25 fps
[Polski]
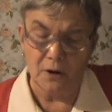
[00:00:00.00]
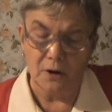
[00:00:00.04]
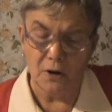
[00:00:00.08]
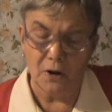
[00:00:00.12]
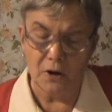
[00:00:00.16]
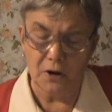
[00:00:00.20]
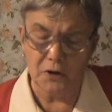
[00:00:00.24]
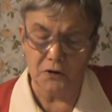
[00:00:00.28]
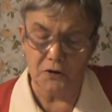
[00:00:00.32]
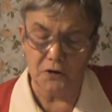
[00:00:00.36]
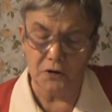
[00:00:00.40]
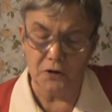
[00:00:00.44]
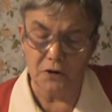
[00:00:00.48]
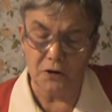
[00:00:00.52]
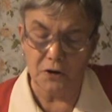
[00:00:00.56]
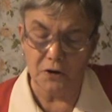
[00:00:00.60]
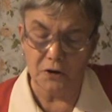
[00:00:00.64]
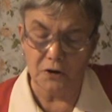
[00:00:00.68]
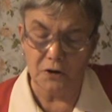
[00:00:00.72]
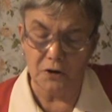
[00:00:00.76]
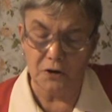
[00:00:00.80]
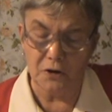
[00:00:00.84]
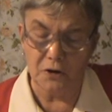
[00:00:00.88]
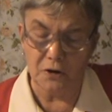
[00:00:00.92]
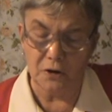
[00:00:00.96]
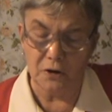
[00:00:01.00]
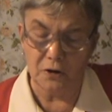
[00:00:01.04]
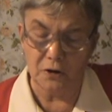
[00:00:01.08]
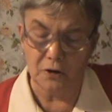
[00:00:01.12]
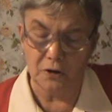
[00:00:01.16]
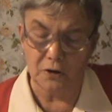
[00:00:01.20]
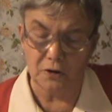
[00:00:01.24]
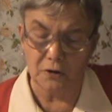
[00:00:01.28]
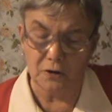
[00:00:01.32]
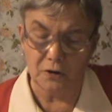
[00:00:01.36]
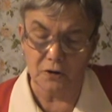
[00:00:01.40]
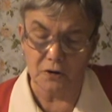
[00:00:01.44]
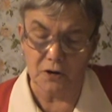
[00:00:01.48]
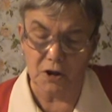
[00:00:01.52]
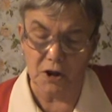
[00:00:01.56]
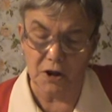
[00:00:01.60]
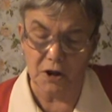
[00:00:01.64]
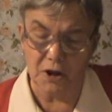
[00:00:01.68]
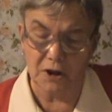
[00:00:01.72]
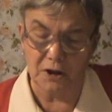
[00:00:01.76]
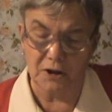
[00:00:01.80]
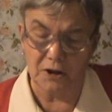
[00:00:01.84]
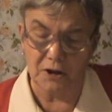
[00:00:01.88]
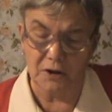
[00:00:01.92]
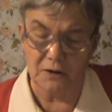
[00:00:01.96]
Chodzi nie tylko o to, że
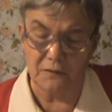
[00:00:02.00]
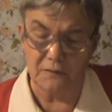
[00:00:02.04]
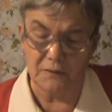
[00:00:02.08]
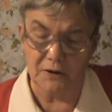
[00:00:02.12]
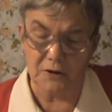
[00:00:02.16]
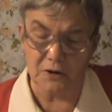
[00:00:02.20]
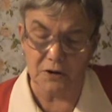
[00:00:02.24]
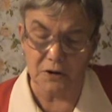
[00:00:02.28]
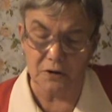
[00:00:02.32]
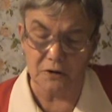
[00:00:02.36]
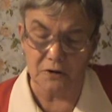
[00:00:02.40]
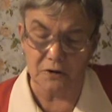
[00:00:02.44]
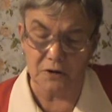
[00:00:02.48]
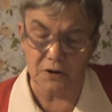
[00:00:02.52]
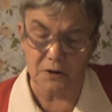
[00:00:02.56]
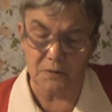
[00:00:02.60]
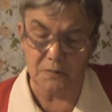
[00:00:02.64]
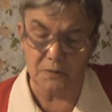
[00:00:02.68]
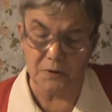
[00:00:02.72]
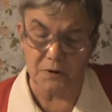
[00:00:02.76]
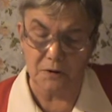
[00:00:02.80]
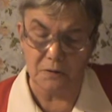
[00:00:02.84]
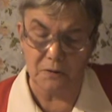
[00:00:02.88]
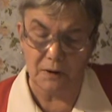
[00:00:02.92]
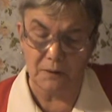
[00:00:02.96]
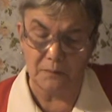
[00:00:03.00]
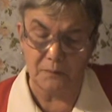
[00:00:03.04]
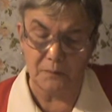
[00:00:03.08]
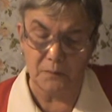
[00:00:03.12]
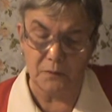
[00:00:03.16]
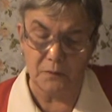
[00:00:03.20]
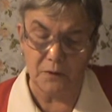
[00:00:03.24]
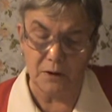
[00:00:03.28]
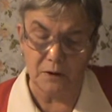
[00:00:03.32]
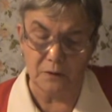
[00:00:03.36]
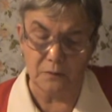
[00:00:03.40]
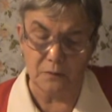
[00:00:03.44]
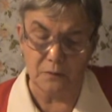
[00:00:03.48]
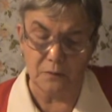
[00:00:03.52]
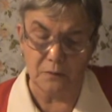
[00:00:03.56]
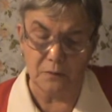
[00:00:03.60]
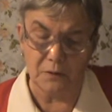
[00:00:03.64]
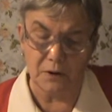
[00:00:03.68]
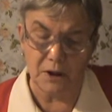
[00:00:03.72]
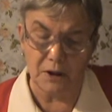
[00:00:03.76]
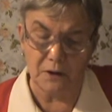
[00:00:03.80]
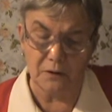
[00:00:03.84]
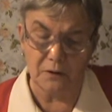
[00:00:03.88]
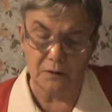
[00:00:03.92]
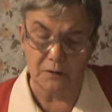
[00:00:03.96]
jeden wierzący przyłapuje
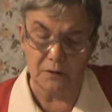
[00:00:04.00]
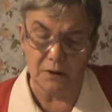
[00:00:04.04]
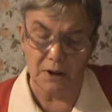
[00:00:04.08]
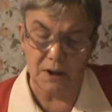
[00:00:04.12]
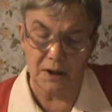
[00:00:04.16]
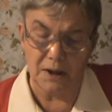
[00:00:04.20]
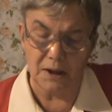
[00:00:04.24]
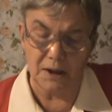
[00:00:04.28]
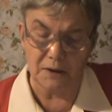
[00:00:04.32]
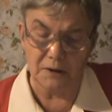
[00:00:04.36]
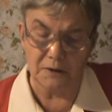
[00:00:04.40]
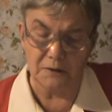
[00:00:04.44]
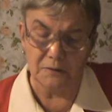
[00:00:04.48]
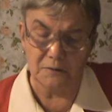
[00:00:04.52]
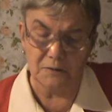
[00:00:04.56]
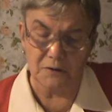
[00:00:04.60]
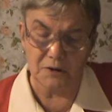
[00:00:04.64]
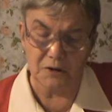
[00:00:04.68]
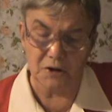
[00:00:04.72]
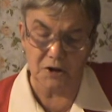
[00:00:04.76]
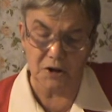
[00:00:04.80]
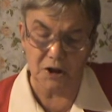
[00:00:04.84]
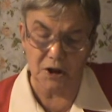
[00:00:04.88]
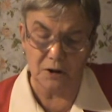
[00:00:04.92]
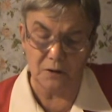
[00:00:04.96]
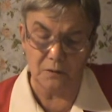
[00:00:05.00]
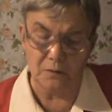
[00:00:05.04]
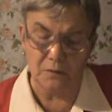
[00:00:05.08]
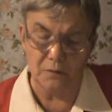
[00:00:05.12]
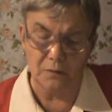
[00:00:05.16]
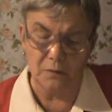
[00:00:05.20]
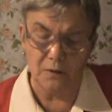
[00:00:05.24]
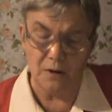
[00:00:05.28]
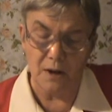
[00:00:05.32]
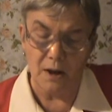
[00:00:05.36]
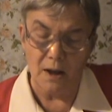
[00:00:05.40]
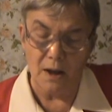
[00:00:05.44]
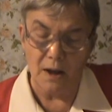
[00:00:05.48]
drugiego na jakimś grzechu,